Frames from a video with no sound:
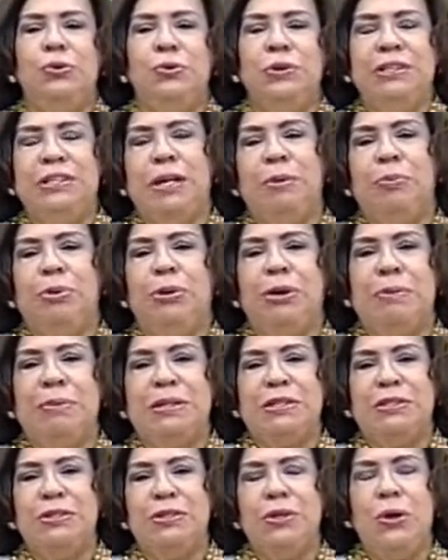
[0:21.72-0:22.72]
nuestra
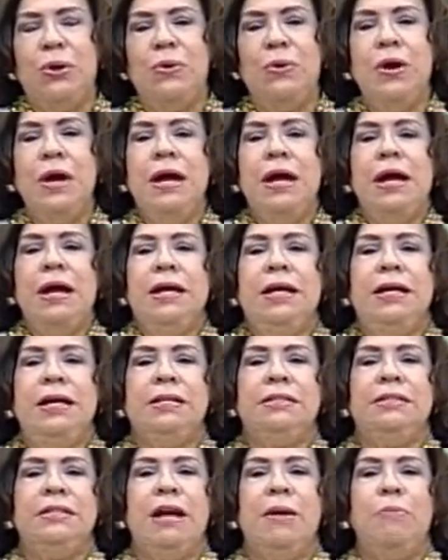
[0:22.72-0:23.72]
programación y
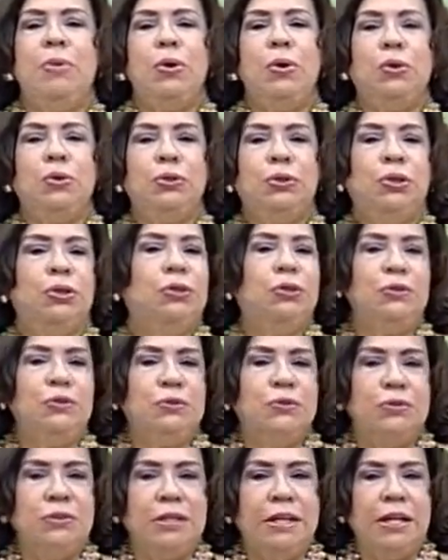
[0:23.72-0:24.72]
estamos con todos
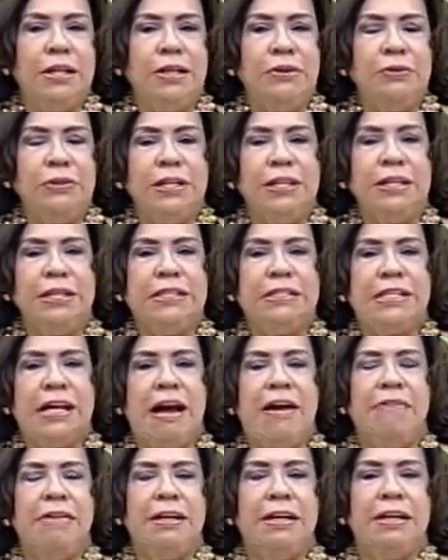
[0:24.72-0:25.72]
ustedes, ustedes
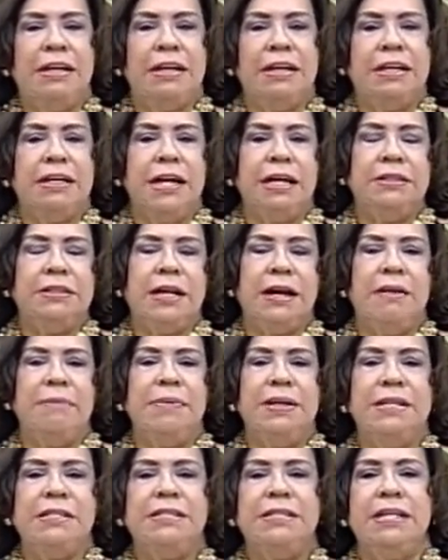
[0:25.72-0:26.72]
saben, eh, a
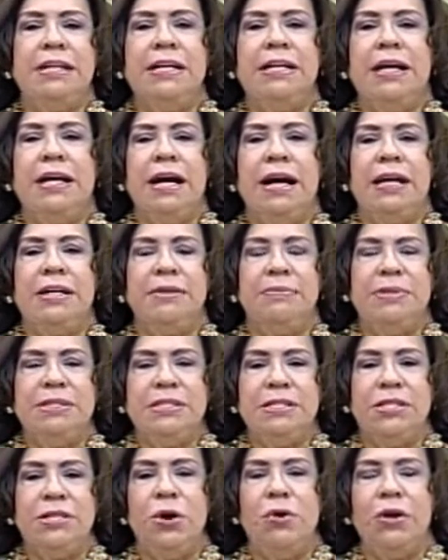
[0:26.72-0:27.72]
través de
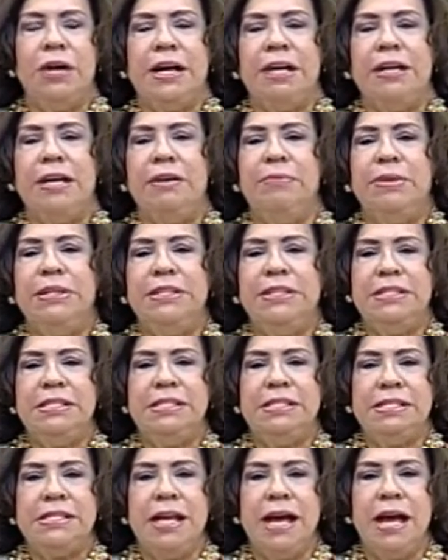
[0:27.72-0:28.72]
Carivisión, Canal
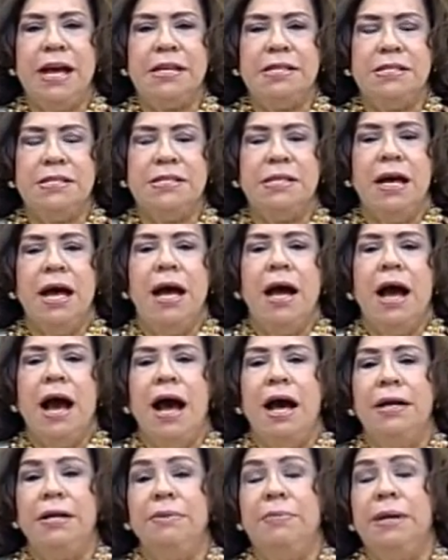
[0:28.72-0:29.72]
26
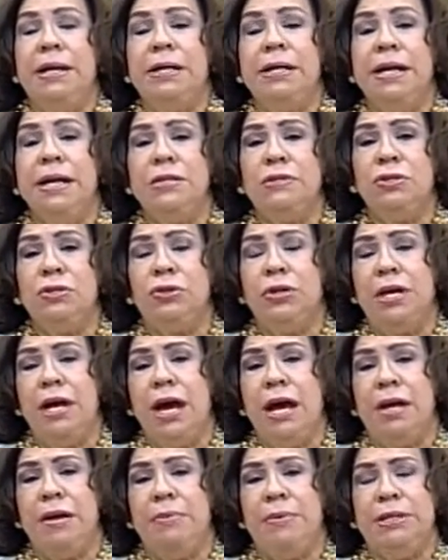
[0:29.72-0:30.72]
a nivel
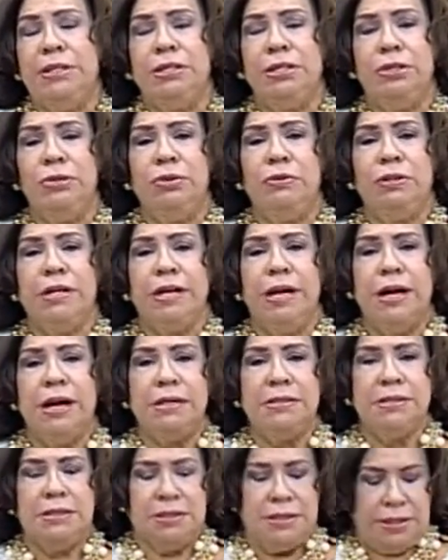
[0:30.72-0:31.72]
nacional y 22 de
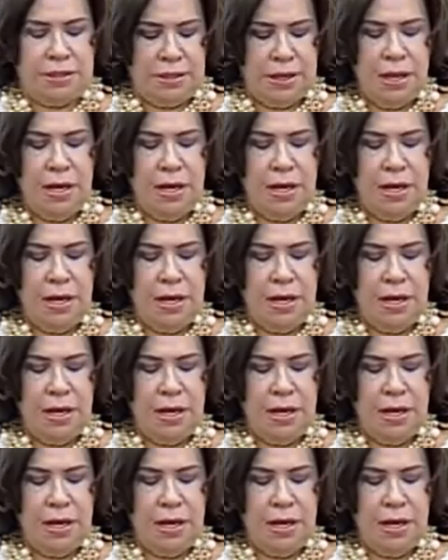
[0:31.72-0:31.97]
Aster.